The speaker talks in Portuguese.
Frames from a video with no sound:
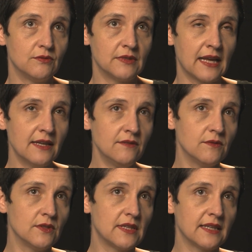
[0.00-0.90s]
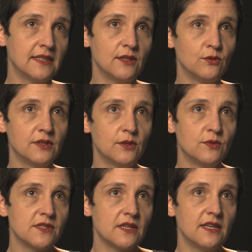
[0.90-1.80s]
né, daquilo que eu
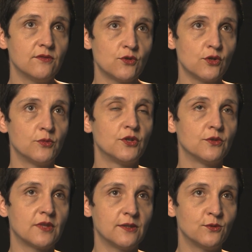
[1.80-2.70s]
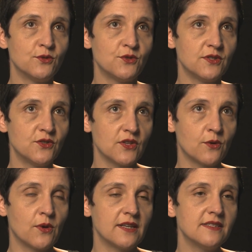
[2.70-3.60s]
escrevo sobre o que eu traduzo, isso é
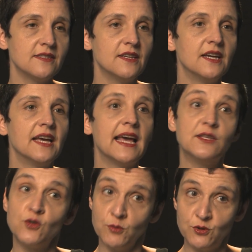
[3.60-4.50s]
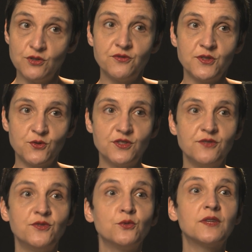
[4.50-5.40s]
quase, isso é muito difícil de
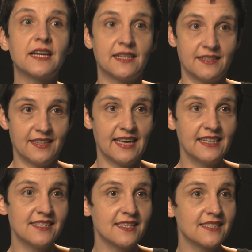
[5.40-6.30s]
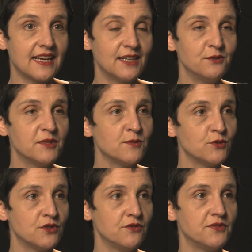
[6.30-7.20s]
filtrar. É necessário, mas
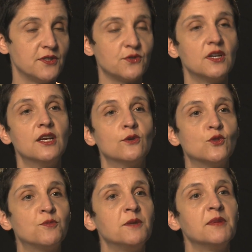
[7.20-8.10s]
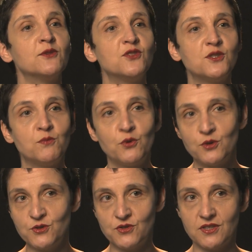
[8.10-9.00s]
muito difícil. Os primeiros
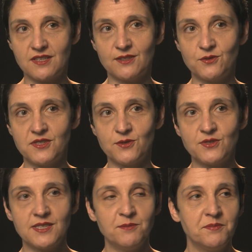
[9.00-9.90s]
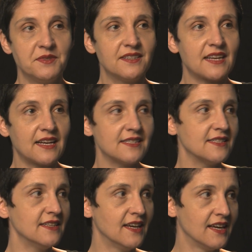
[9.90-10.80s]
esboços de tradução sempre
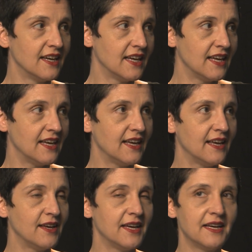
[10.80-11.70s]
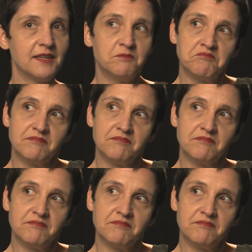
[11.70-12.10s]
trazem é,